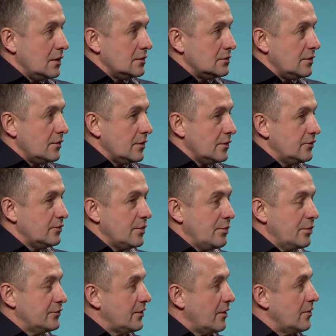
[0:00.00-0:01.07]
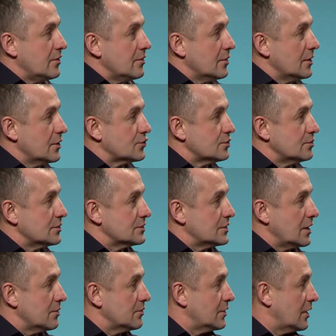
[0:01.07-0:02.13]
наверное, себе представить не могла, что мы
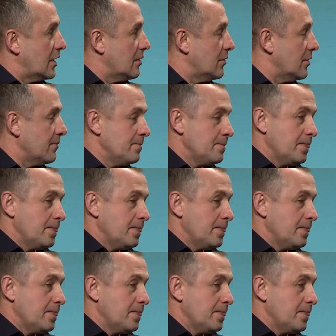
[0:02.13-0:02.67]
станем такими.